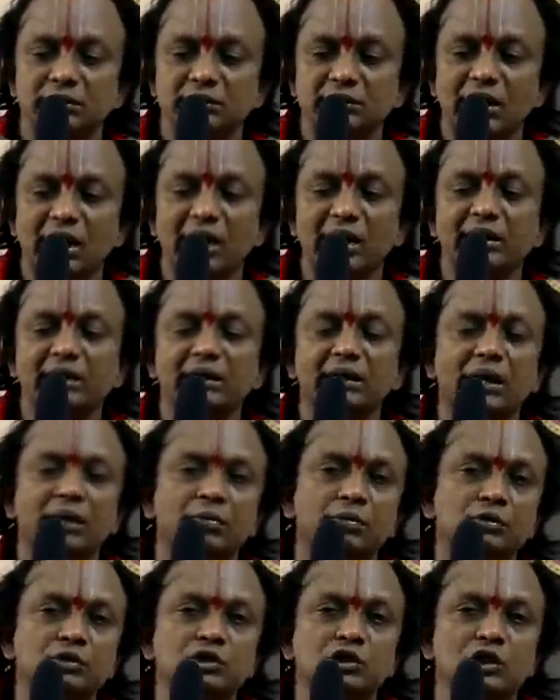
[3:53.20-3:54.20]

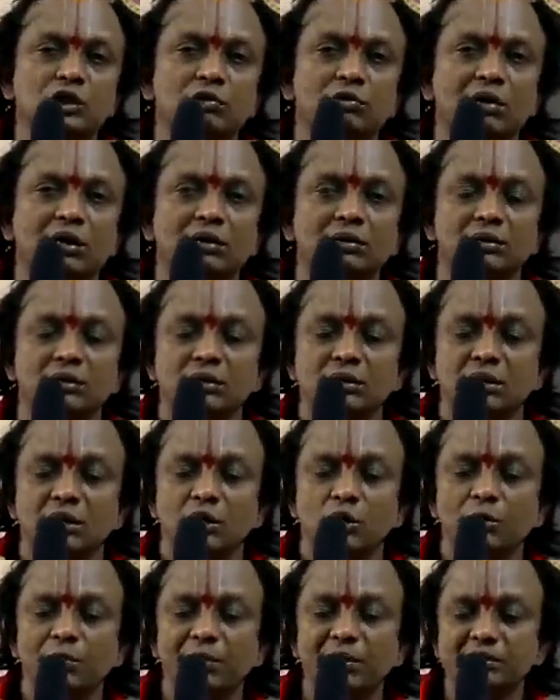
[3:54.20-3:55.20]
சாலிகிராமம்னு சொல்லுவாள்
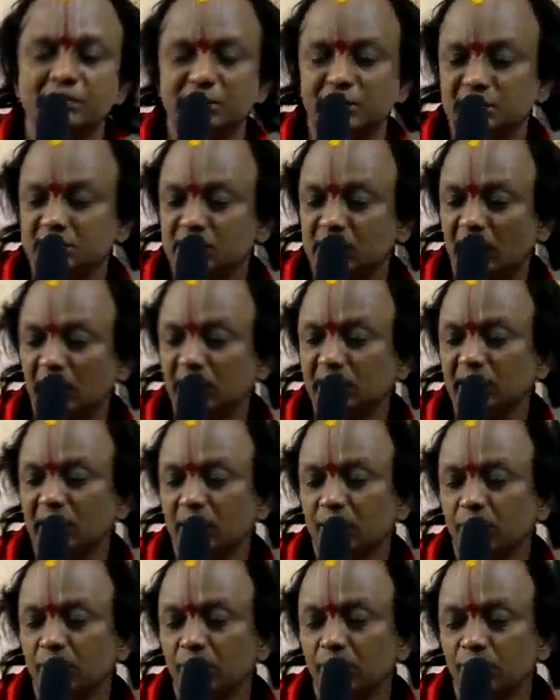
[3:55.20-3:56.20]
நவபாசானம்
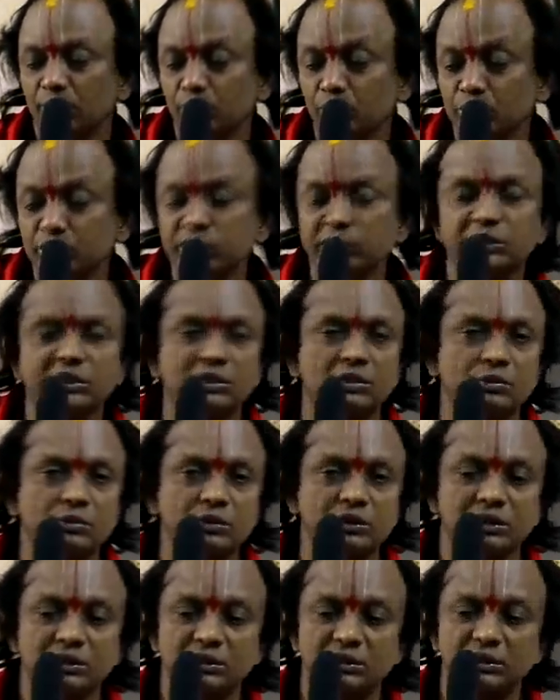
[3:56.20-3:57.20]
கிராமமாக
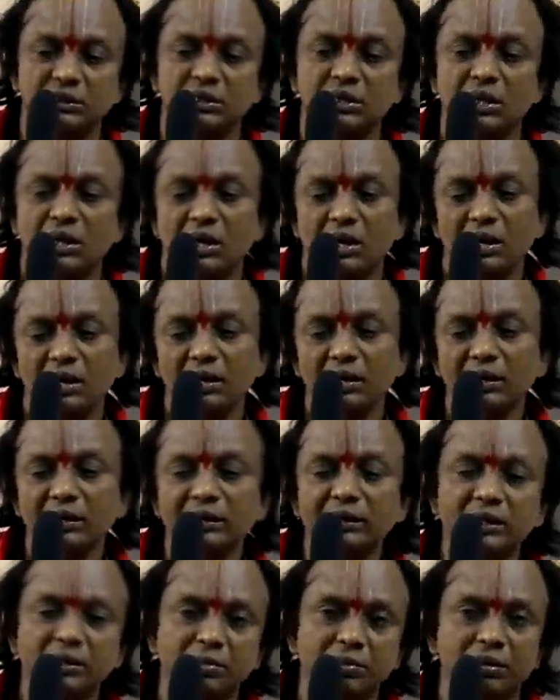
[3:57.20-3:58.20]
பூஜிக்கக்கூடியது
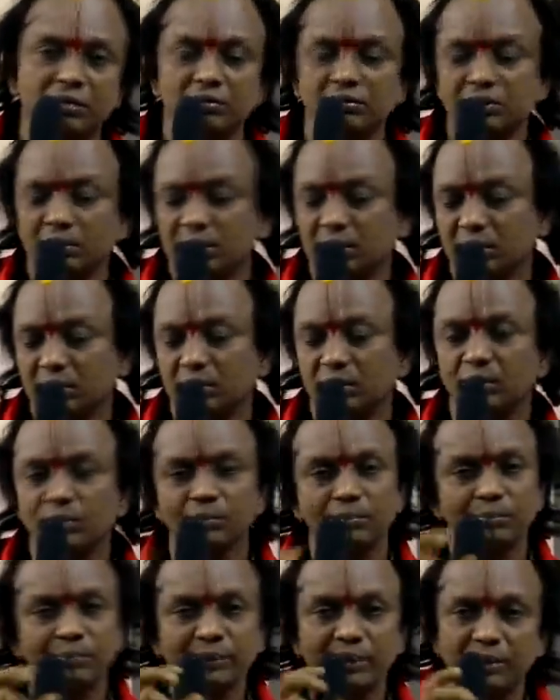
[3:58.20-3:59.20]
லிங்கமாகவும் இருக்கிறது
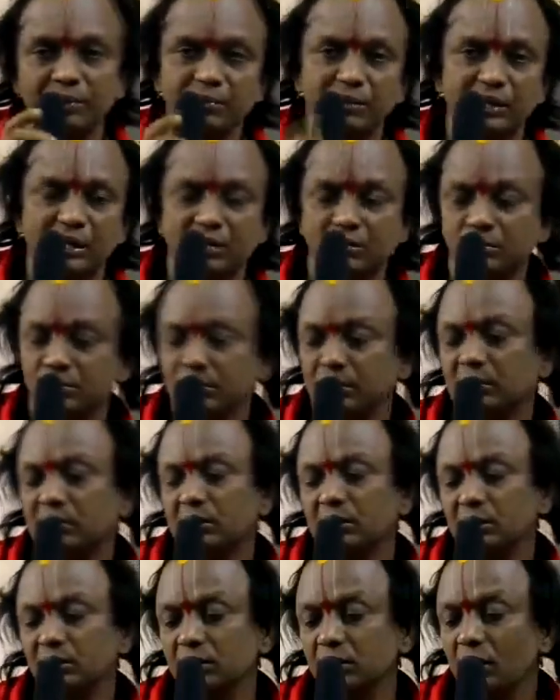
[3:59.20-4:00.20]
பிரமிடாகவும்
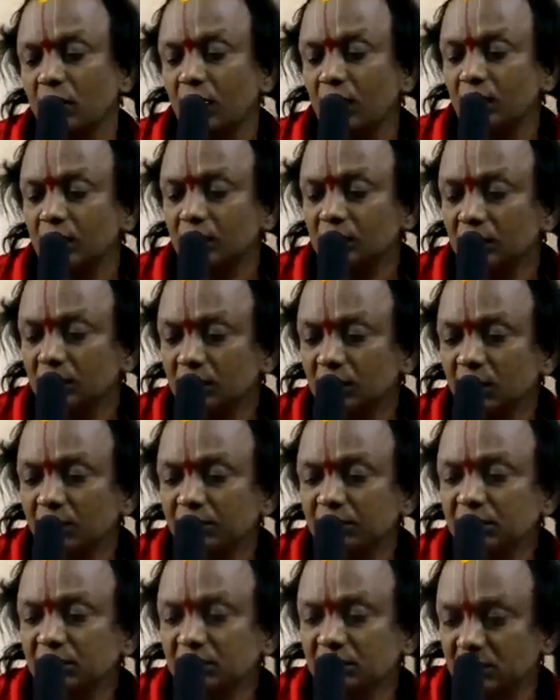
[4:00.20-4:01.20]
இருக்கிறது இதில்
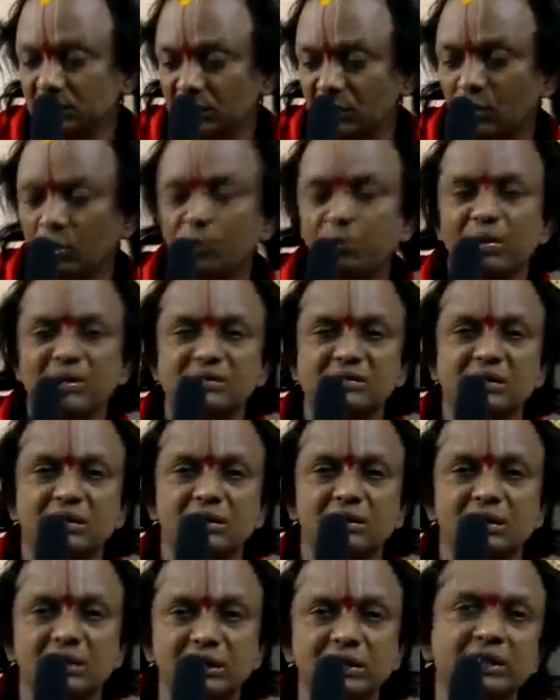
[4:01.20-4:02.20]
வந்து இந்த
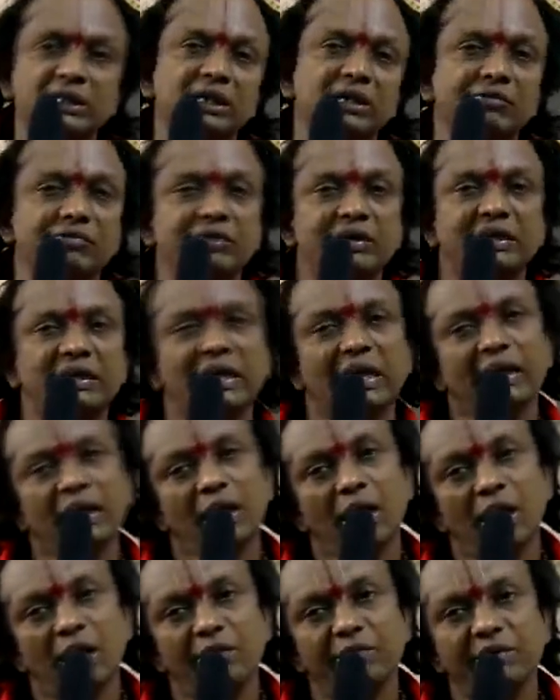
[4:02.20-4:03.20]
நவபாசான லிங்கம் வீட்டில்
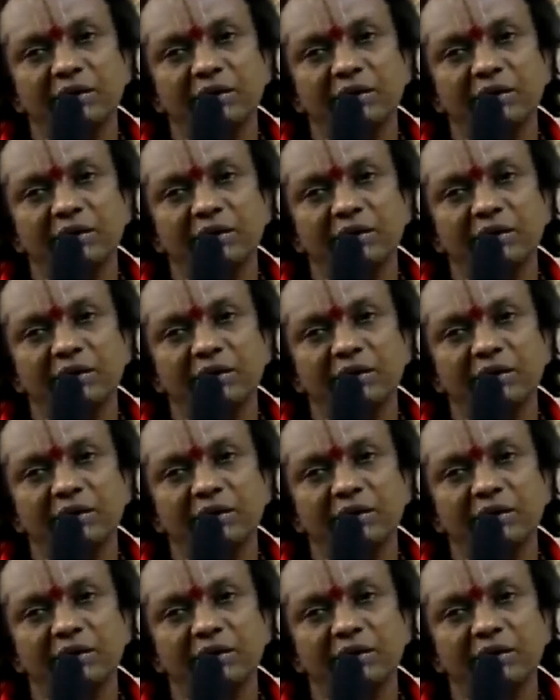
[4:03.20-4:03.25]
எல்லார்